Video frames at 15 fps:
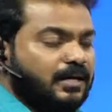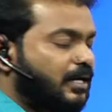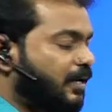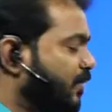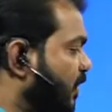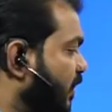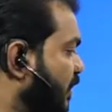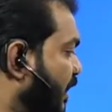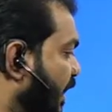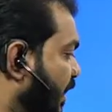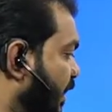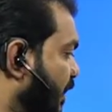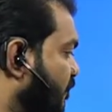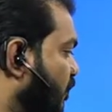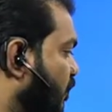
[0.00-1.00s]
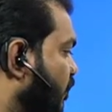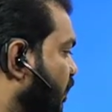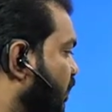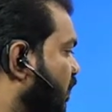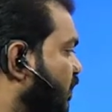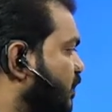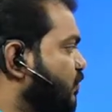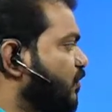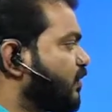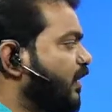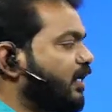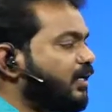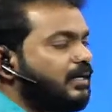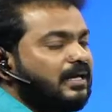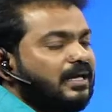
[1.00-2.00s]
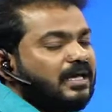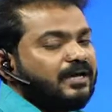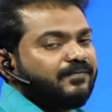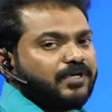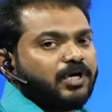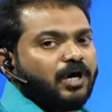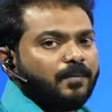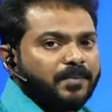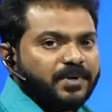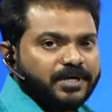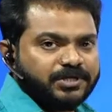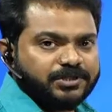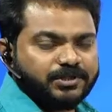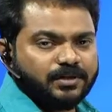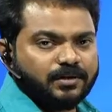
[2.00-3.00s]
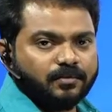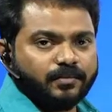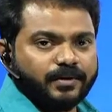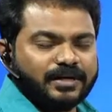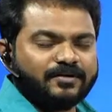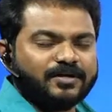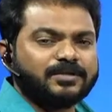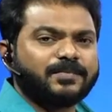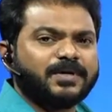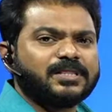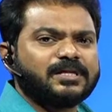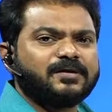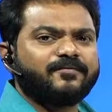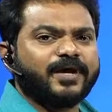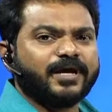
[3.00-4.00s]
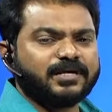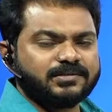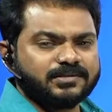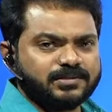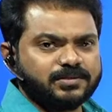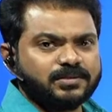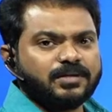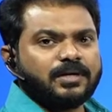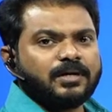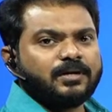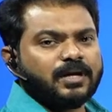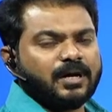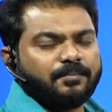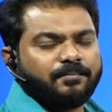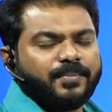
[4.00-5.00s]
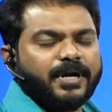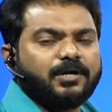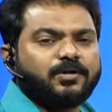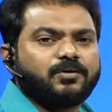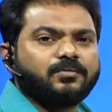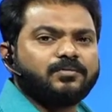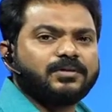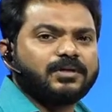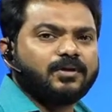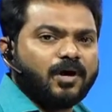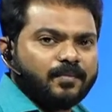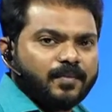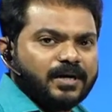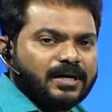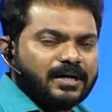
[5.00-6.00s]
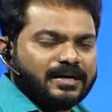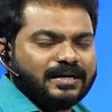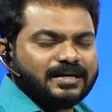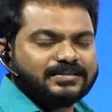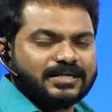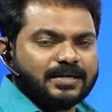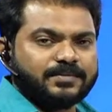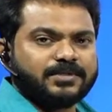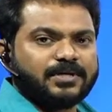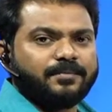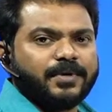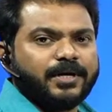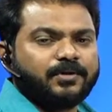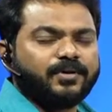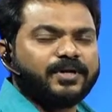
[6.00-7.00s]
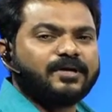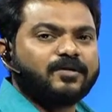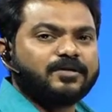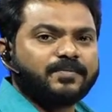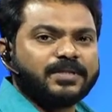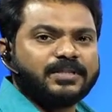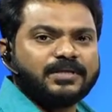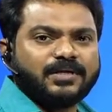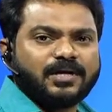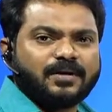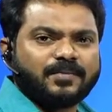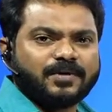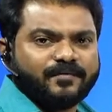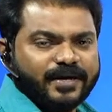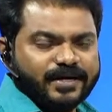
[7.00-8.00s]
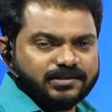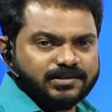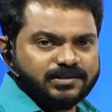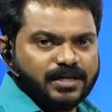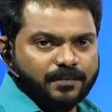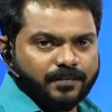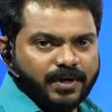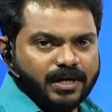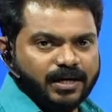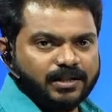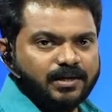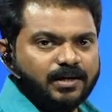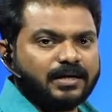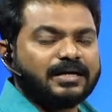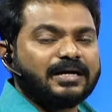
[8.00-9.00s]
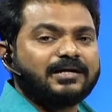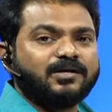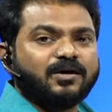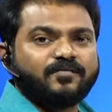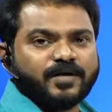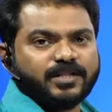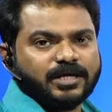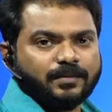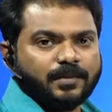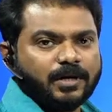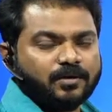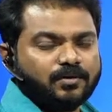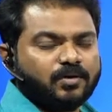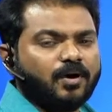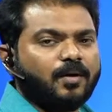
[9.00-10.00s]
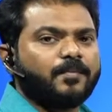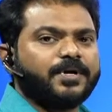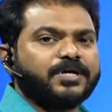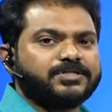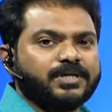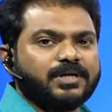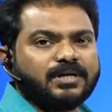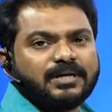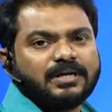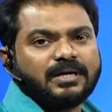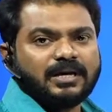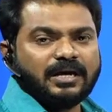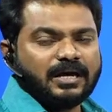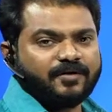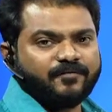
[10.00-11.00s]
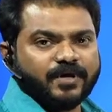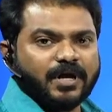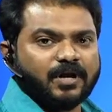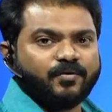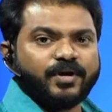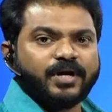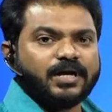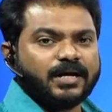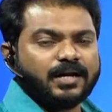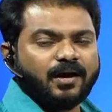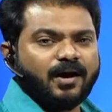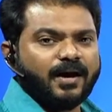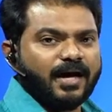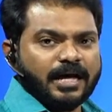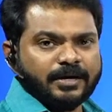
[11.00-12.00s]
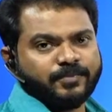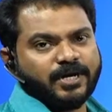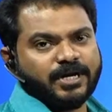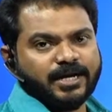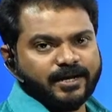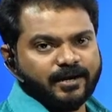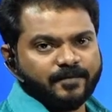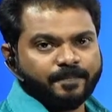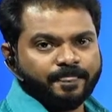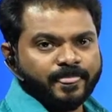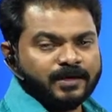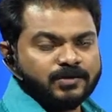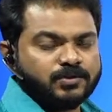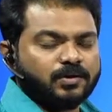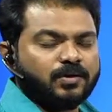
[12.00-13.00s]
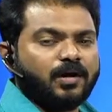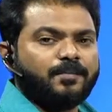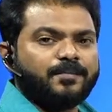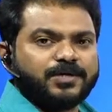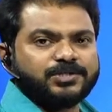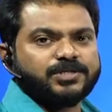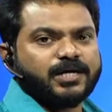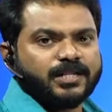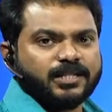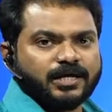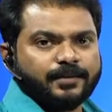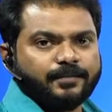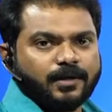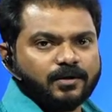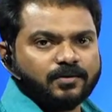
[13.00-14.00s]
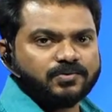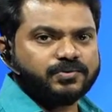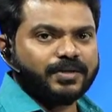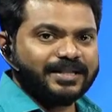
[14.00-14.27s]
நமக்கு நைன்டி ஃபோர் வந்திருக்கு ஸோ தட் ஹெவி காம்படிஷன் இருக்கும் இங்கே வந்து பார்த்தீங்கன்னா வேகன்சிஸ் கம்பேர்ட் டு இந்த நார்மல் கிளர்க் எக்ஸாம்ஸ் கம்பேர்ட் டு இங்கே வந்து பார்த்தீங்கன்னா நமக்கு வேகன்சிஸ் கம்மியாக இருக்கிறதுனால கட் ஆஃப் அதிகமாக இருக்கும் காம்படிஷன் ஹெவியாக இருக்கும் ஏன்னா ஆர்பிஐ இல்லையா ஸோ காம்படிஷன் அதிகமாக இருக்கும் ஸோ